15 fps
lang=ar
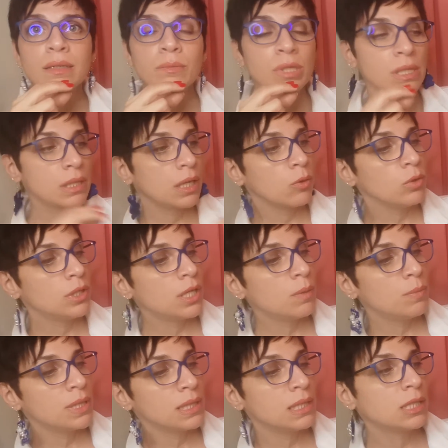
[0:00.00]
بيطلعوا
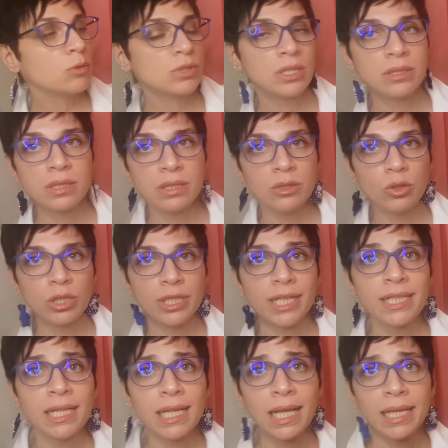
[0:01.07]
لنا ب 63
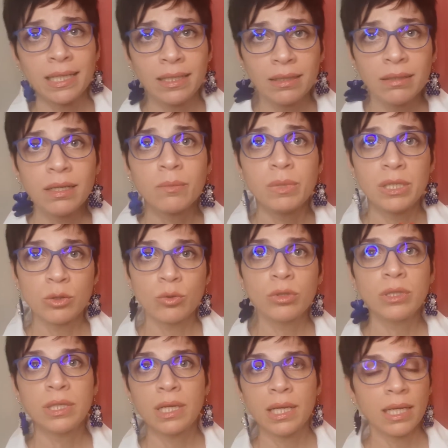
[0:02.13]
دولار انا الحقيقه عملت
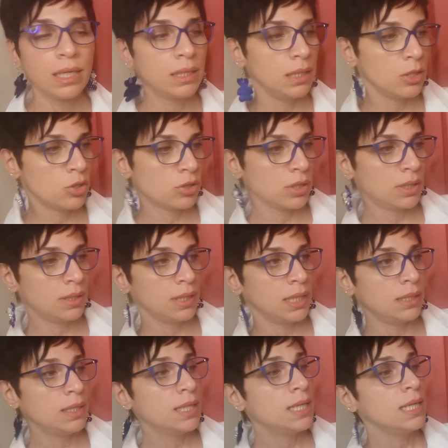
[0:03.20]
اوردر لحالي اشتري
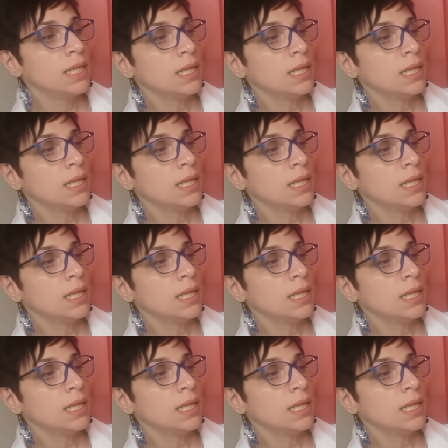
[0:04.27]
اثنين